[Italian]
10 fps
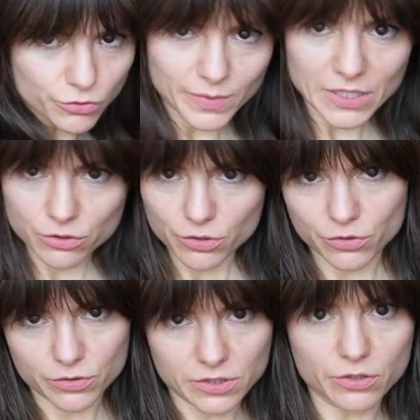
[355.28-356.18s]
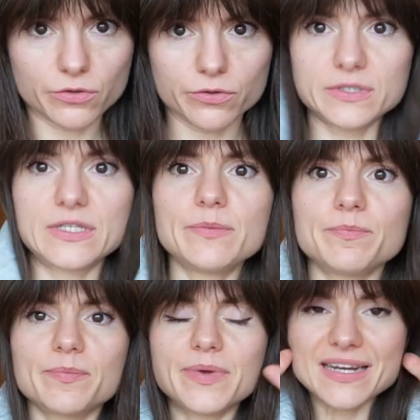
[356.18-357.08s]
momento indosserò così
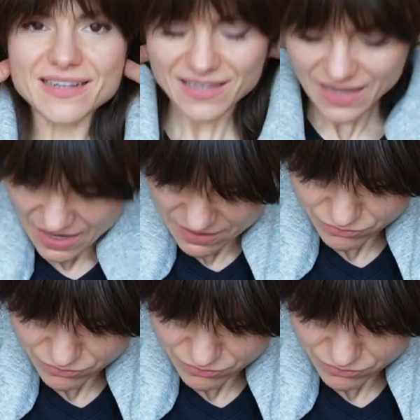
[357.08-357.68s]
perché